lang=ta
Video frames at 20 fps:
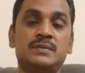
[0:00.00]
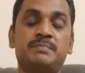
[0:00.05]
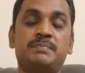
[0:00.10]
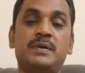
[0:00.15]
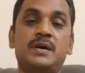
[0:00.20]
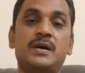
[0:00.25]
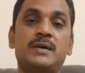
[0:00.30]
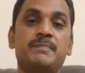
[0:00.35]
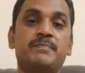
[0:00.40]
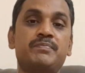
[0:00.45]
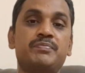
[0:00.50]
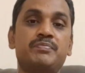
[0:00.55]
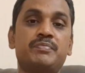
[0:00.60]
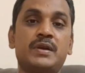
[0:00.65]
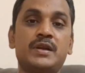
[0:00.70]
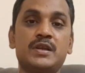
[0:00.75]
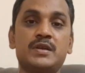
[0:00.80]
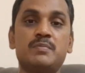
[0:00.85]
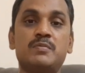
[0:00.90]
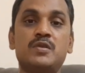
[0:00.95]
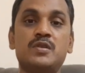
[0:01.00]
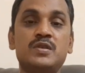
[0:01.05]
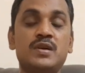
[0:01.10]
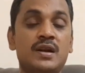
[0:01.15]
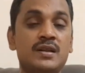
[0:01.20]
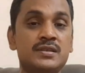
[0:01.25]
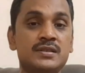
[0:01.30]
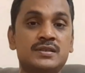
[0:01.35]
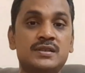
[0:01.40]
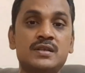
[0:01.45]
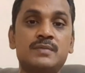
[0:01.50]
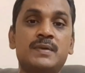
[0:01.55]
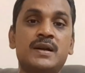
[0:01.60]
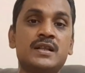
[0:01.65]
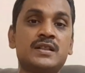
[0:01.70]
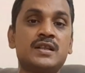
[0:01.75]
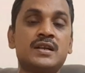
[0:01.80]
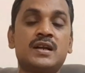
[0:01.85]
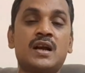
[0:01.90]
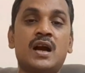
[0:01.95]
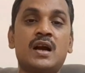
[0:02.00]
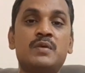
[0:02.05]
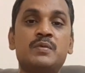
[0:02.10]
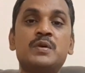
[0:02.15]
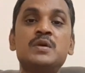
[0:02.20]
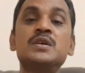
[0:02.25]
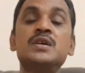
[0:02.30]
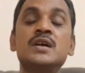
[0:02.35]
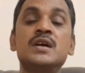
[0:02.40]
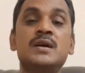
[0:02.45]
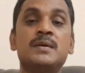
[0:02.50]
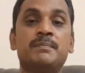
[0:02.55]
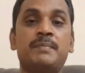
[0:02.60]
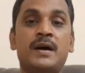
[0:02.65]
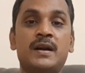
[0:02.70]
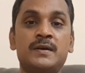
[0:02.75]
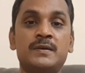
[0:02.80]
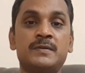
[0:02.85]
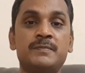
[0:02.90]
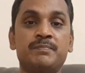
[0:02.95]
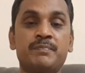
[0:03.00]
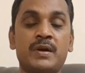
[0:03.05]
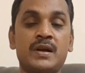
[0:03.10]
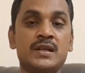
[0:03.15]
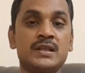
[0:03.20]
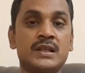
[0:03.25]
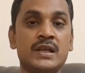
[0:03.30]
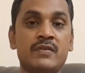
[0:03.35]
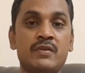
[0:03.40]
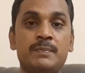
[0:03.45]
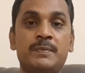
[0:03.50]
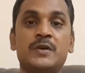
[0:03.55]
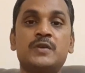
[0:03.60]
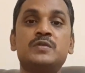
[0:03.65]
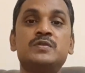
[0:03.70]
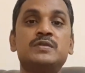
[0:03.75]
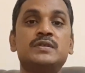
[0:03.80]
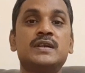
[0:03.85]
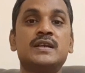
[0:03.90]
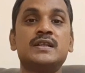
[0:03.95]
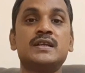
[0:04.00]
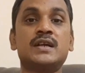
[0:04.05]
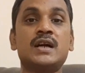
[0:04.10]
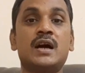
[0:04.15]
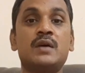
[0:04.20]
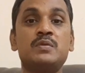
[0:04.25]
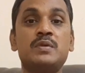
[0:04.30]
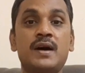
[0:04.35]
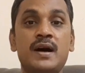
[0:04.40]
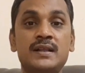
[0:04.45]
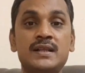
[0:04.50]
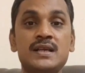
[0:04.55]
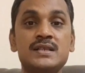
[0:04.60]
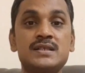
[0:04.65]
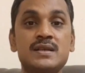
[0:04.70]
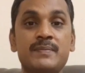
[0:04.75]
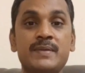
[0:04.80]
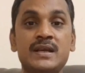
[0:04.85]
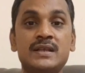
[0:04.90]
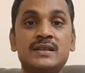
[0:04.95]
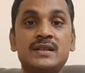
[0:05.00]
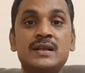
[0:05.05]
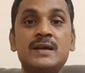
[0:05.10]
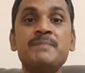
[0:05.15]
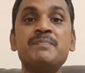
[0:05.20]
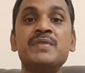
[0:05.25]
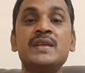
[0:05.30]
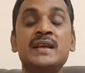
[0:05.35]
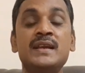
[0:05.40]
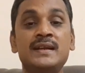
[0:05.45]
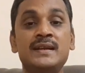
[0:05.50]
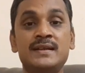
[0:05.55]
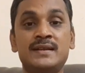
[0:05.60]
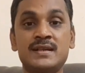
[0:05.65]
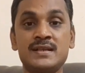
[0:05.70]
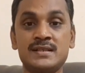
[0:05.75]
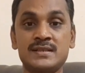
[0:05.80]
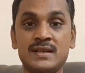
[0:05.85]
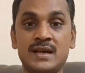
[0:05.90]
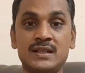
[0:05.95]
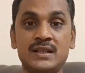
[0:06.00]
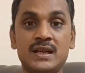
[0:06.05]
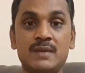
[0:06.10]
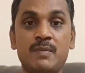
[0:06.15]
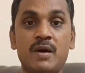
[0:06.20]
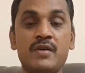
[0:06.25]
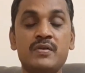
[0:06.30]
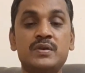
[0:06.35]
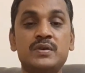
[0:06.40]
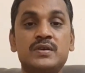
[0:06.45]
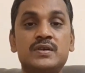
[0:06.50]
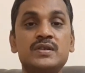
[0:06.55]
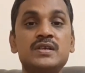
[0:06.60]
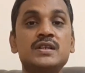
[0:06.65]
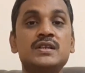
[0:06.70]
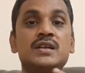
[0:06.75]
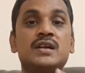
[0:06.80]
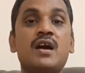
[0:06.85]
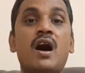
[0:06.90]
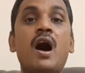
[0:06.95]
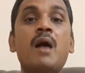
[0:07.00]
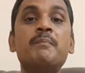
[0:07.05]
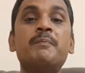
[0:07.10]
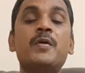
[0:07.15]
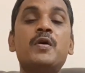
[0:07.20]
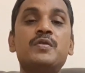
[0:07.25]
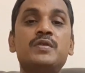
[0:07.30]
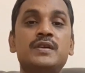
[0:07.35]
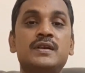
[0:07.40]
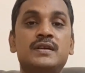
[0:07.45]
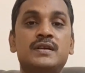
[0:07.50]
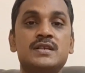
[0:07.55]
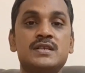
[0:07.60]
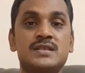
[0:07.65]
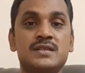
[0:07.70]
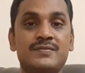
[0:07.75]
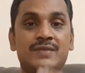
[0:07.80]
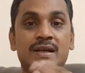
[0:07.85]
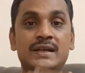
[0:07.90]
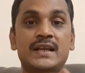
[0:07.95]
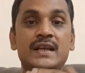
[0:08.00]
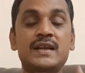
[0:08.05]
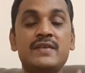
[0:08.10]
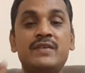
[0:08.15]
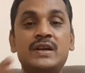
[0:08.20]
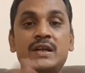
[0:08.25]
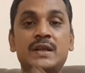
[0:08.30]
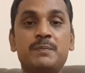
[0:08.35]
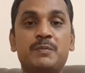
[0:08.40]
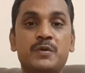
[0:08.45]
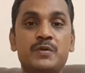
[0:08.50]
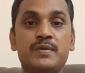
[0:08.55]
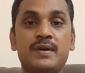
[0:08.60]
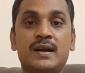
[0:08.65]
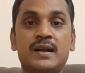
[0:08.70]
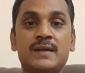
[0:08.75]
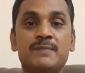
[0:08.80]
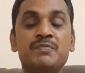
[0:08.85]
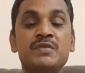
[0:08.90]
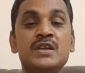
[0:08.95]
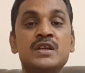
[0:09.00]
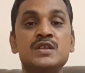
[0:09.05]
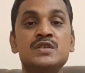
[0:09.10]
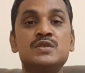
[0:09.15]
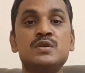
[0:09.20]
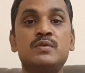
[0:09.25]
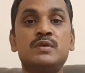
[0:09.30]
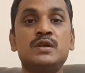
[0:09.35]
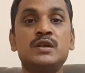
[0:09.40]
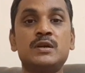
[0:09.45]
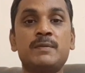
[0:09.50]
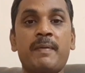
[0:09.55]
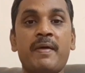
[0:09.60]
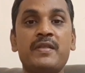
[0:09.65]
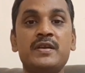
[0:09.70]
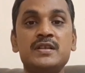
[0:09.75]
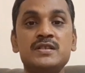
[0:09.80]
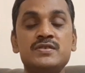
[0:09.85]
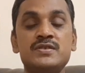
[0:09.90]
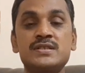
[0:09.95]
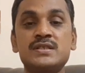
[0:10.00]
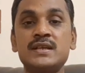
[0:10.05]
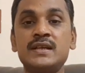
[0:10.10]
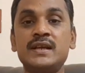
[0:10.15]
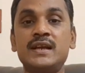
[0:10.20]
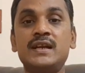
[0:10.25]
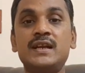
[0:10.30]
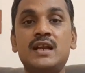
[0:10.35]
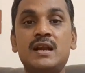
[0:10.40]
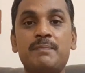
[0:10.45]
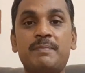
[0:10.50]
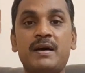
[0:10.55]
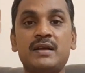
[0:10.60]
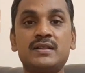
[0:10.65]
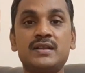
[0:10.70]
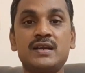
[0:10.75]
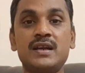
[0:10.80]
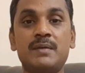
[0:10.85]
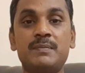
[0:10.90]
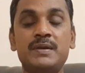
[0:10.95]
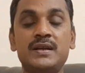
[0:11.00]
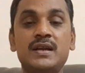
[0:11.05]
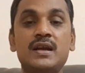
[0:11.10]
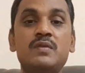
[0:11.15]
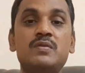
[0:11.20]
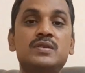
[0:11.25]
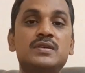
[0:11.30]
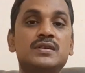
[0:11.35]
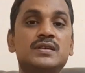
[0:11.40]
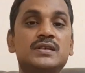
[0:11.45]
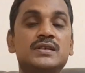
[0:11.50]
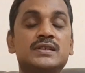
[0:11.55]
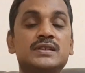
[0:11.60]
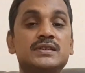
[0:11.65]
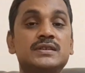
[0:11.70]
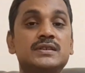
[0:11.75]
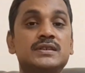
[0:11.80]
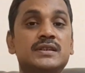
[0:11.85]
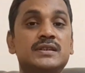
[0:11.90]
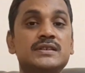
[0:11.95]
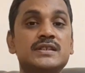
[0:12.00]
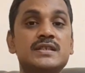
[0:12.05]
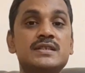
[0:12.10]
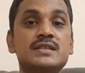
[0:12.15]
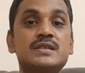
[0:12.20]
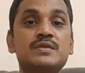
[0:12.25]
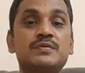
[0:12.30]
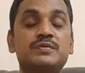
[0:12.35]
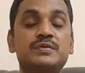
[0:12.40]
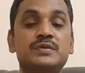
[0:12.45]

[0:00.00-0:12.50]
ப படிக்கும் பொழுதோ அல்லது திருமணத்திற்காகவோ பணம் பணம் தேவைப்படணுங்கிறதுக்காகவும் அதே சமயத்தில் இன்ட்ரெஸ்ட் அதிகமாகவும் இருக்கணும் இது காம்பவுண்ட் இன்ட்ரெஸ்ட் வட்டிக்கு வட்டி போடுவாங்க ஸோ உங்களுக்கு பதினஞ்சு வருஷம் எண்டில் பார்த்தீங்க அப்படின்னா உங்களுக்கு ரிஸ்க்